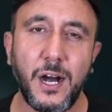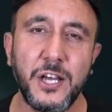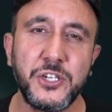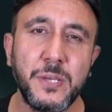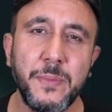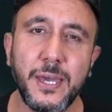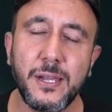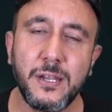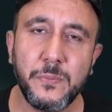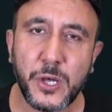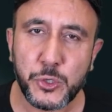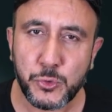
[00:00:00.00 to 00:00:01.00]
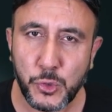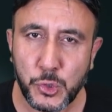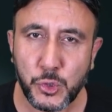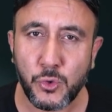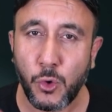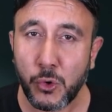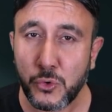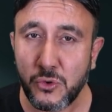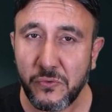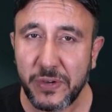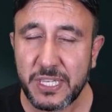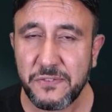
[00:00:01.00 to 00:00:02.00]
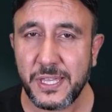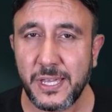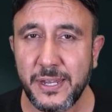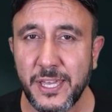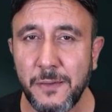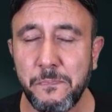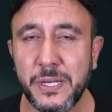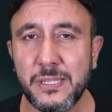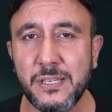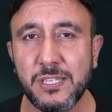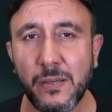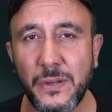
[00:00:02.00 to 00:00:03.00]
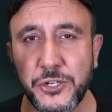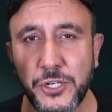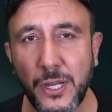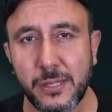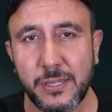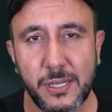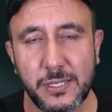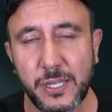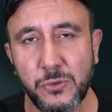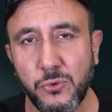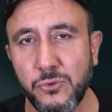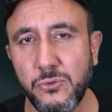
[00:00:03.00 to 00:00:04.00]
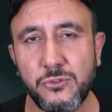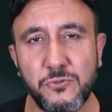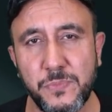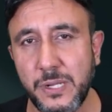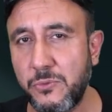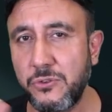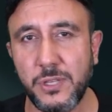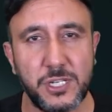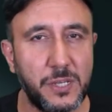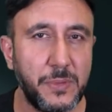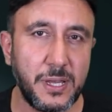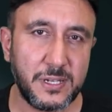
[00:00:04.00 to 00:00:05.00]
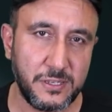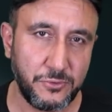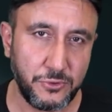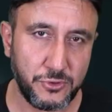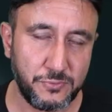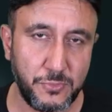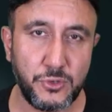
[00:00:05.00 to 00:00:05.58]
Acemi erle başlıyorsun. O günün vazifelerini yapmadığın zaman şak diye senin günlük rütbeni bugün acemi ersin diyor.